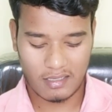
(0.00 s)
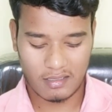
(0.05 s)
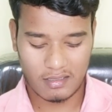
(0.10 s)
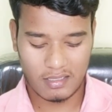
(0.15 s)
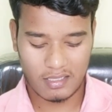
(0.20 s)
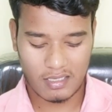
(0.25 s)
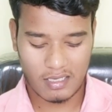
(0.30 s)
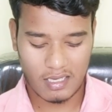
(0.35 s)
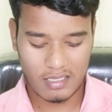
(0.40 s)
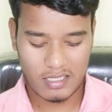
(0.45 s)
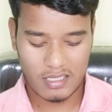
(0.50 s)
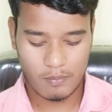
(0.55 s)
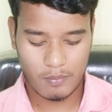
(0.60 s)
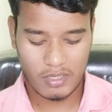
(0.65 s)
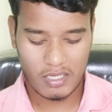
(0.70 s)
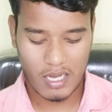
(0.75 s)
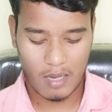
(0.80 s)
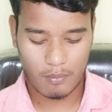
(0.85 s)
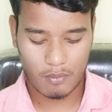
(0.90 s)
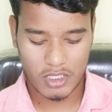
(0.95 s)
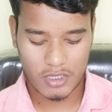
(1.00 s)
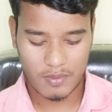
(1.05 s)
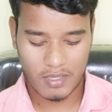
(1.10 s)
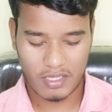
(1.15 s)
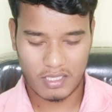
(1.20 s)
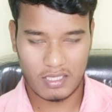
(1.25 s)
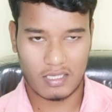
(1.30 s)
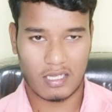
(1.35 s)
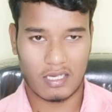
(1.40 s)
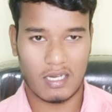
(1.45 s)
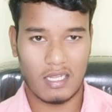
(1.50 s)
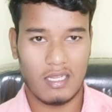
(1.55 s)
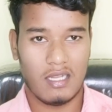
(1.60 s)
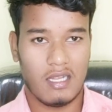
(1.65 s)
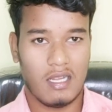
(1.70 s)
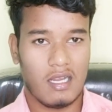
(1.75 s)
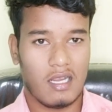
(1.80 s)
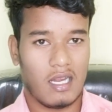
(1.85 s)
आइकन देखेगा सिंपली आपको इस पर क्लिक करना